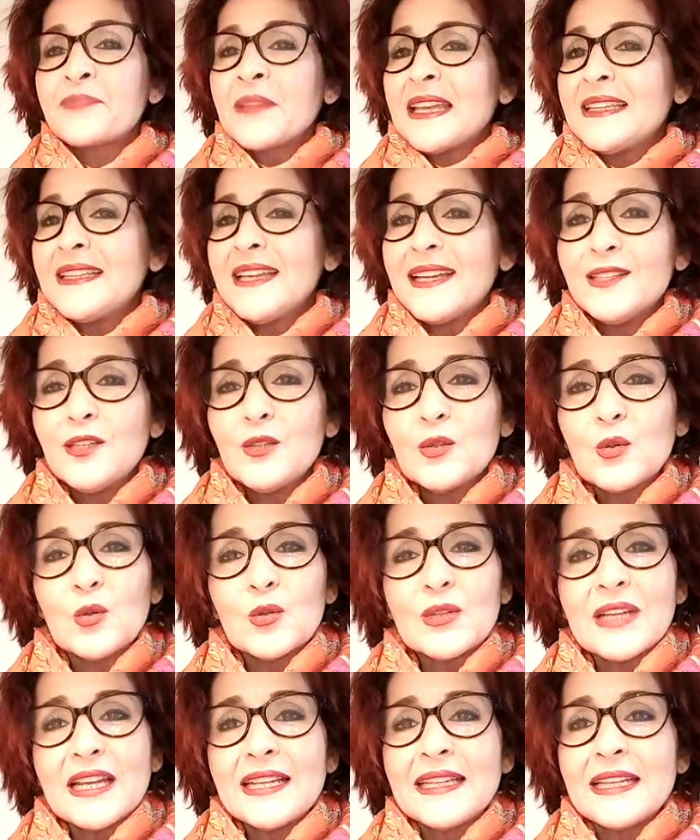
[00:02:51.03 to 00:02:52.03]
يعني
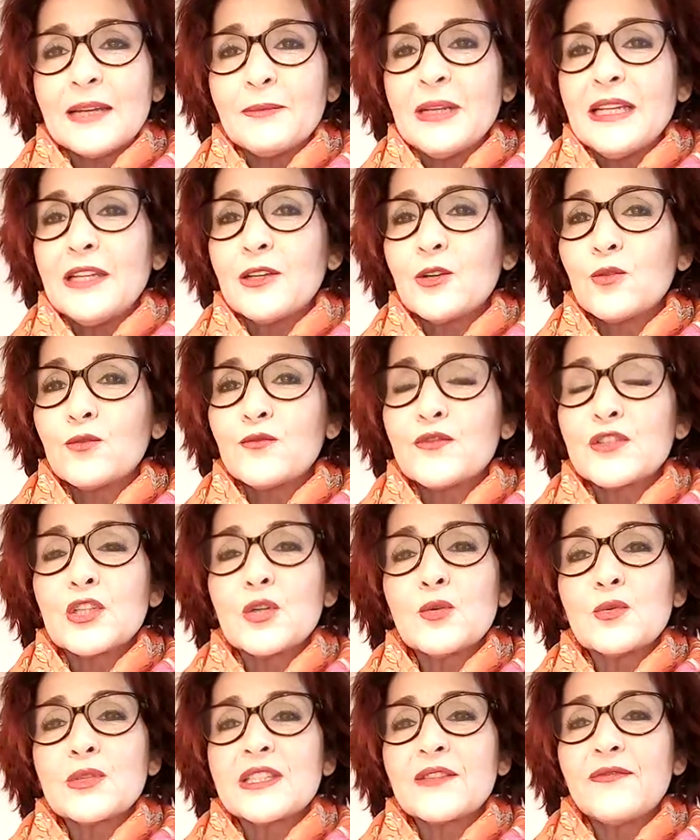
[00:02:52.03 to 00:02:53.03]
نكون كنعمل لكم في شي
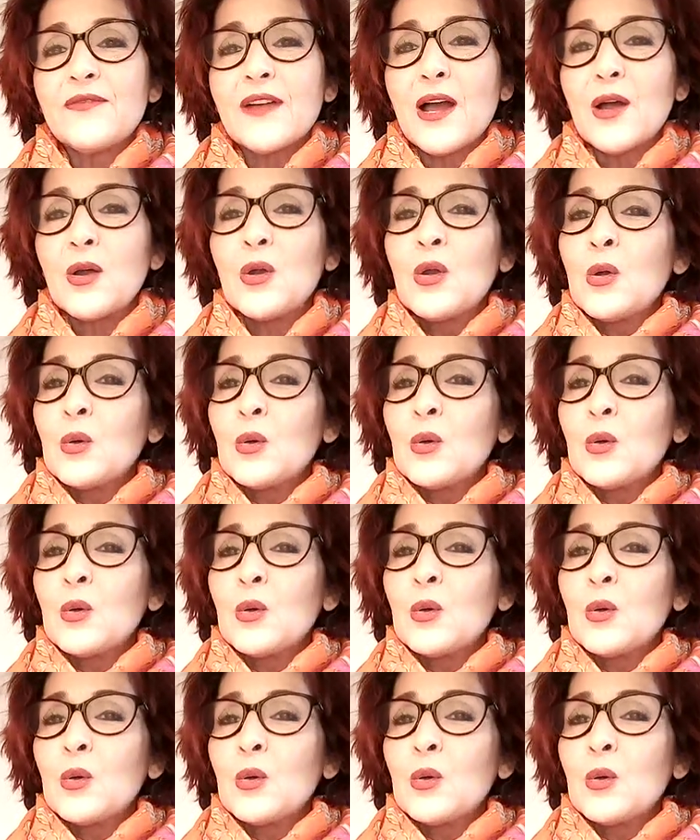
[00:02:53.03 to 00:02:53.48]
وصفه